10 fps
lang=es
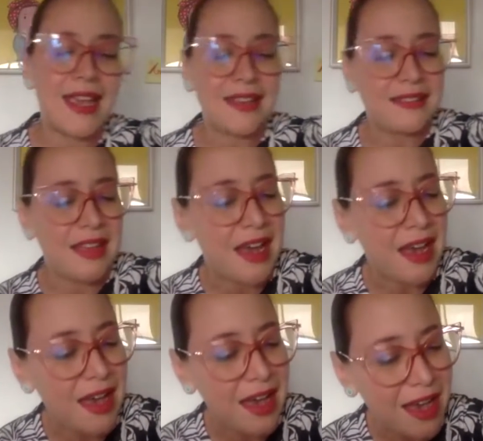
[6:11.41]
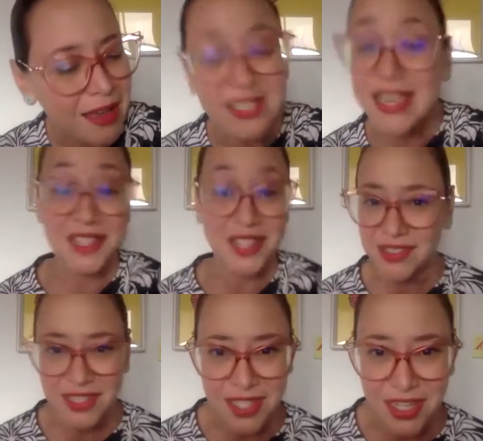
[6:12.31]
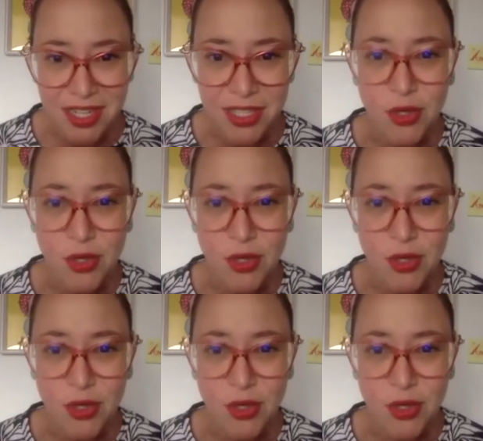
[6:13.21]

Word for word: está Sex and the City,